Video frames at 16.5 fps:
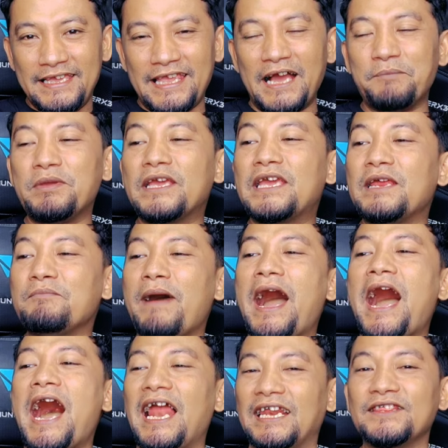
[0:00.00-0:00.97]
Yang bikin
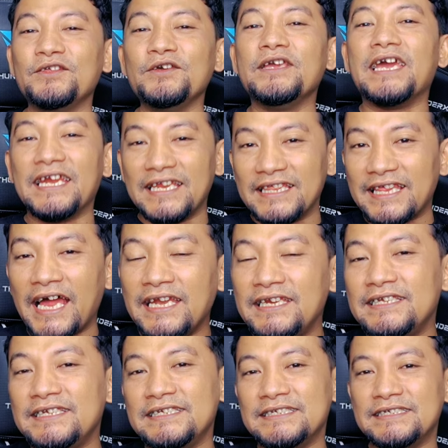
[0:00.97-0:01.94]
mahal itu ya ini
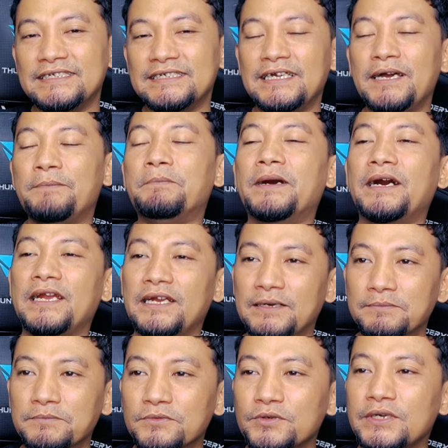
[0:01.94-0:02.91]
tadi.
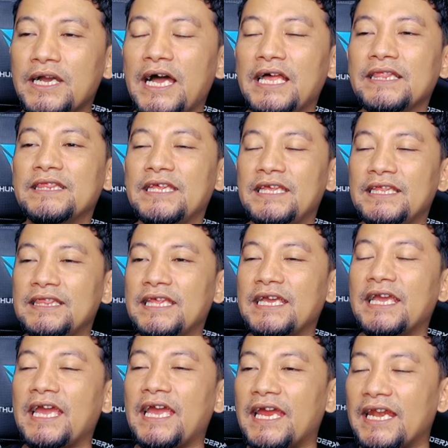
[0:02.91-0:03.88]
Menemukan
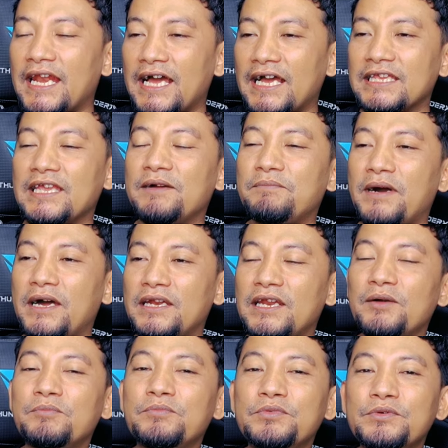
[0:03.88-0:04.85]
titik enaknya
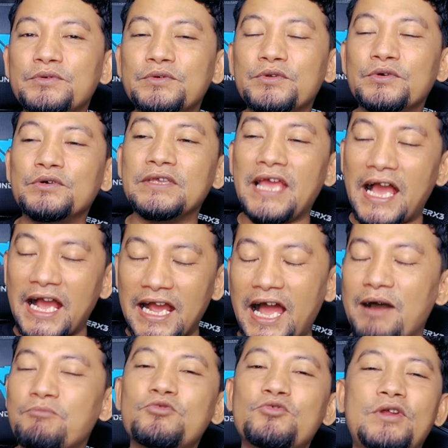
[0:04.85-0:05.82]
pada burung yang
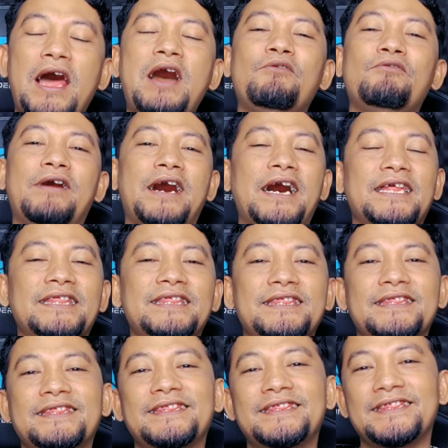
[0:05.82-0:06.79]
kamu rawat
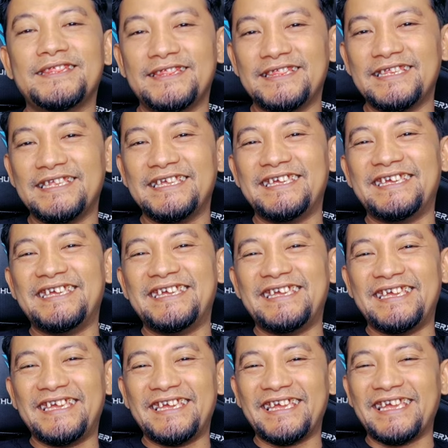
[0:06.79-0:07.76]

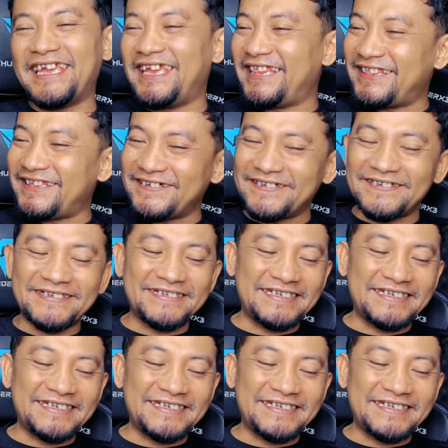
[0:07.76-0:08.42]
gitu.